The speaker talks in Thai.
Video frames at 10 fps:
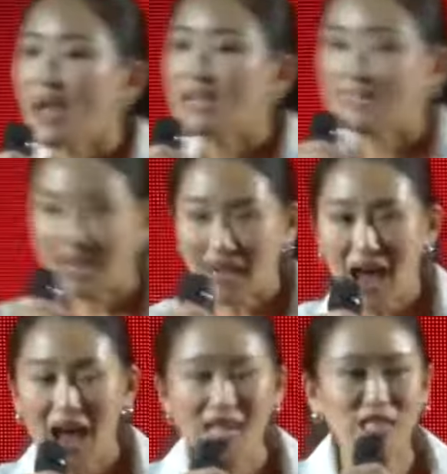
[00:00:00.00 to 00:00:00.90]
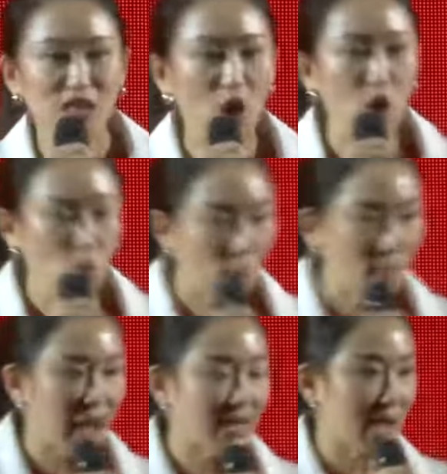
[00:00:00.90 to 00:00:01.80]
ยกร้องหรือความนิยมนี่อยู่ที่ดว
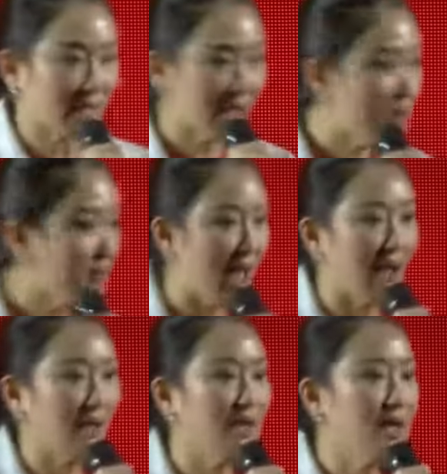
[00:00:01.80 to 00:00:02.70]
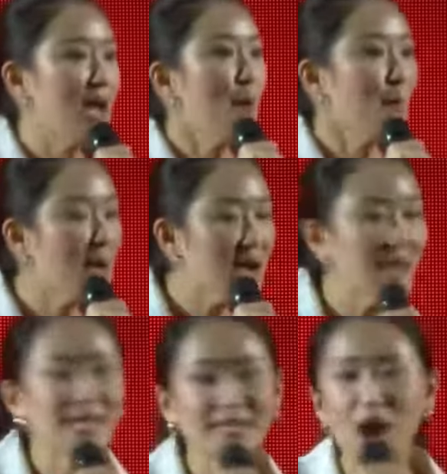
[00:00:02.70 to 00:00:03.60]
งคุณลุงอิงสูงและฝากความหวัง
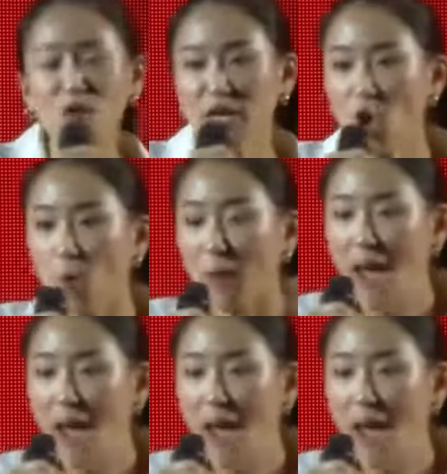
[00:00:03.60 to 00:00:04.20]
ไว้ใช่เพราะฉะนั้น